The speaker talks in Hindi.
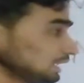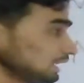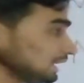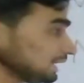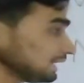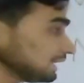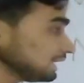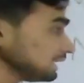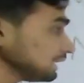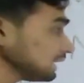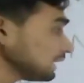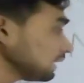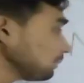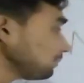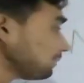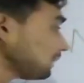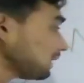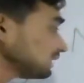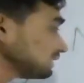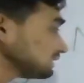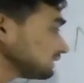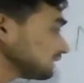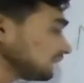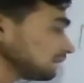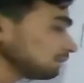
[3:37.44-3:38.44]
लेकिन अगर
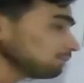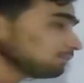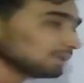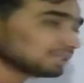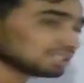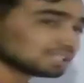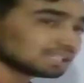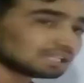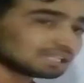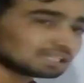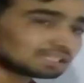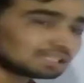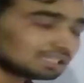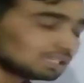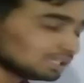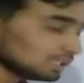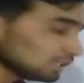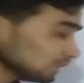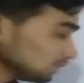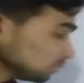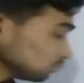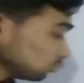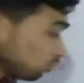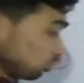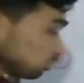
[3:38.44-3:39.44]
बात करें मेटल की
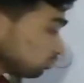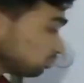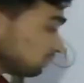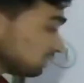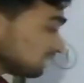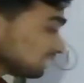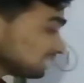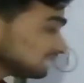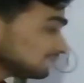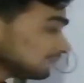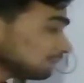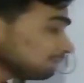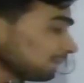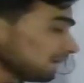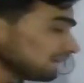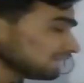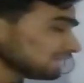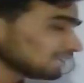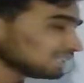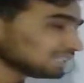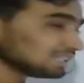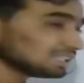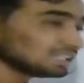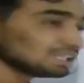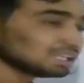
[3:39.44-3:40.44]
तो उसमें कितने पाए
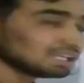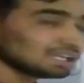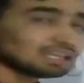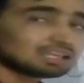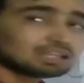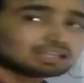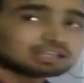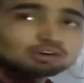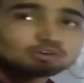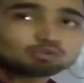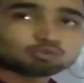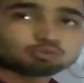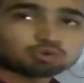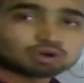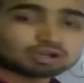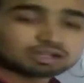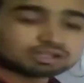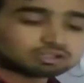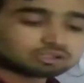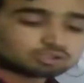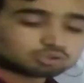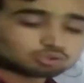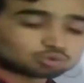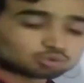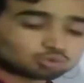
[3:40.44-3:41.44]
जाते हैं
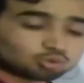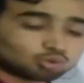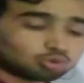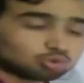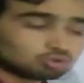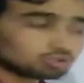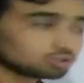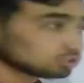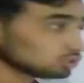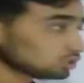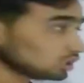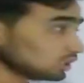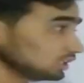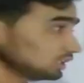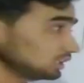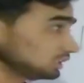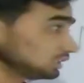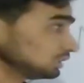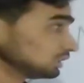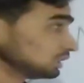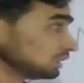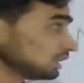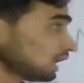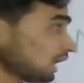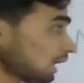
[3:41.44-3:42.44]
वन टू थ्री
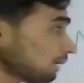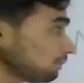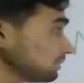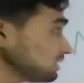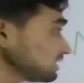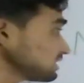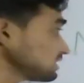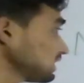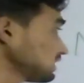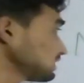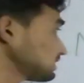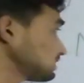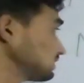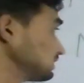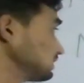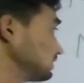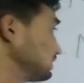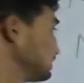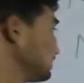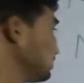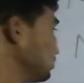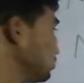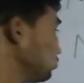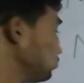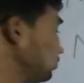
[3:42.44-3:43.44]
हमेशा से
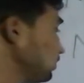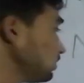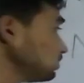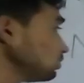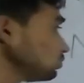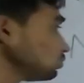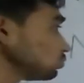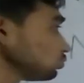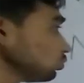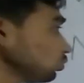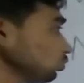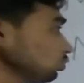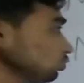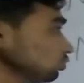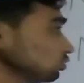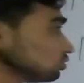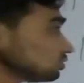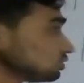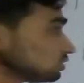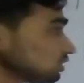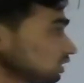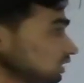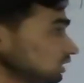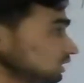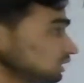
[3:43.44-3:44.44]
वन टू
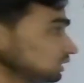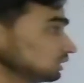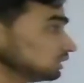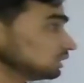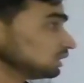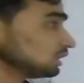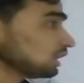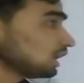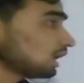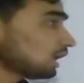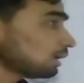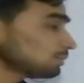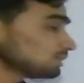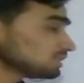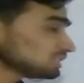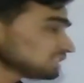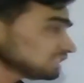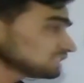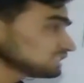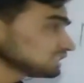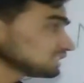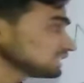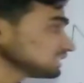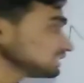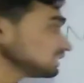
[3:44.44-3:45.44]
थ्री
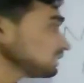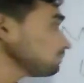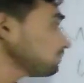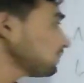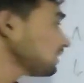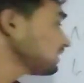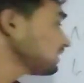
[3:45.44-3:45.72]
हमेशा से कितने